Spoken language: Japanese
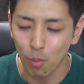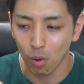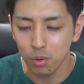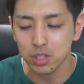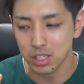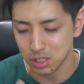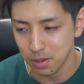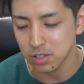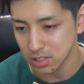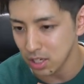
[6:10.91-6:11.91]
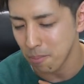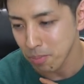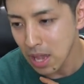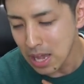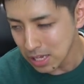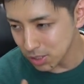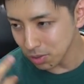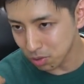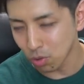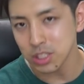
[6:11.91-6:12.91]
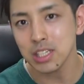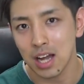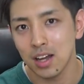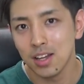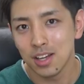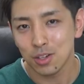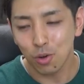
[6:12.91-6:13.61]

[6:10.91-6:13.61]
でも思ってしまうし、その5時間